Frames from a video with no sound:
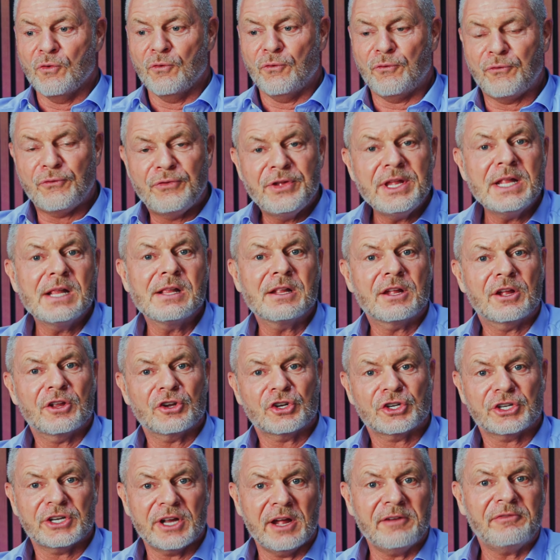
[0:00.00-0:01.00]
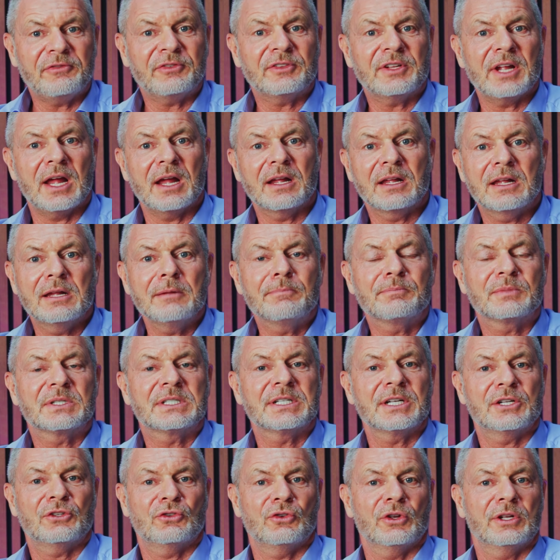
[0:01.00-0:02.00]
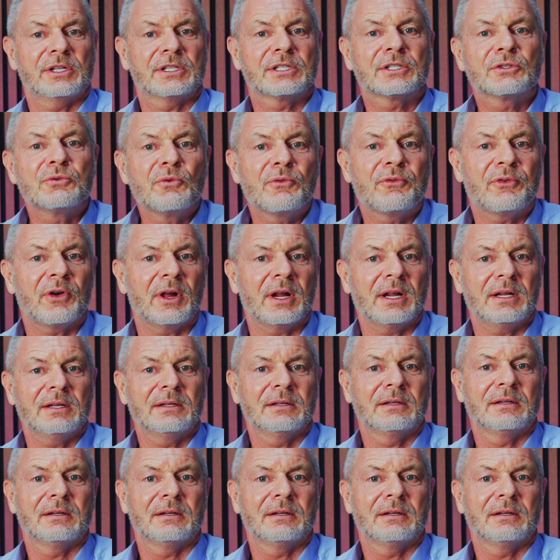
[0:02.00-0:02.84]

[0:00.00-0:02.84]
Viel Geschäft ergibt sich durch Zufall.